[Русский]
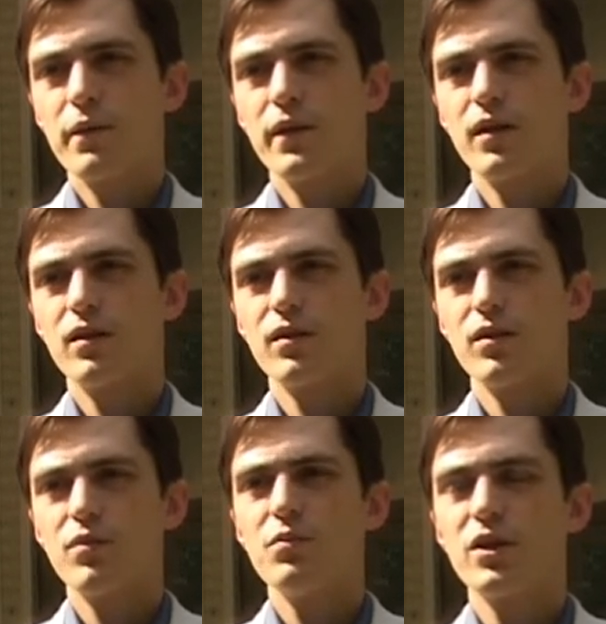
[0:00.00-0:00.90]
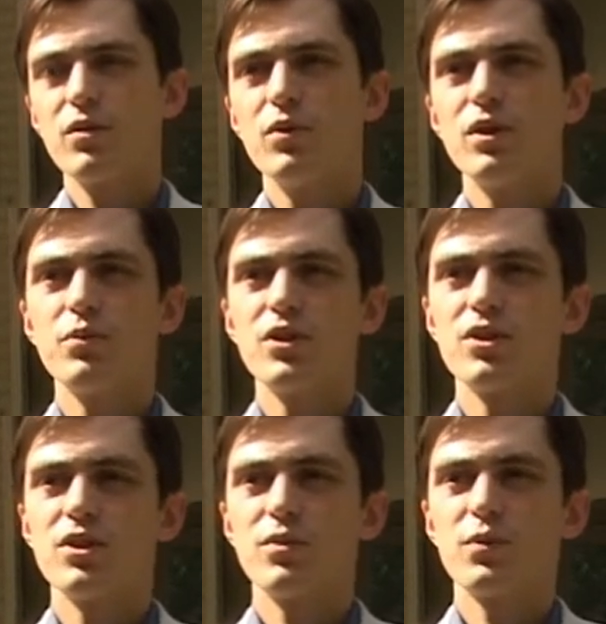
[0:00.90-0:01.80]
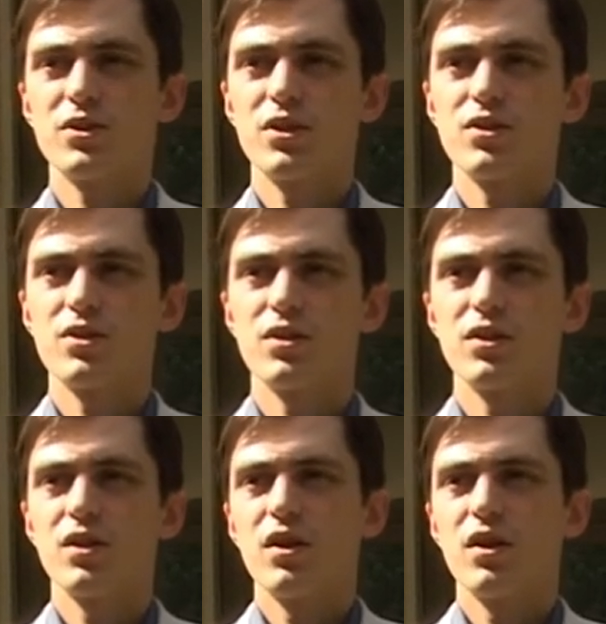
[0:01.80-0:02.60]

а, меры были приняты непосредственно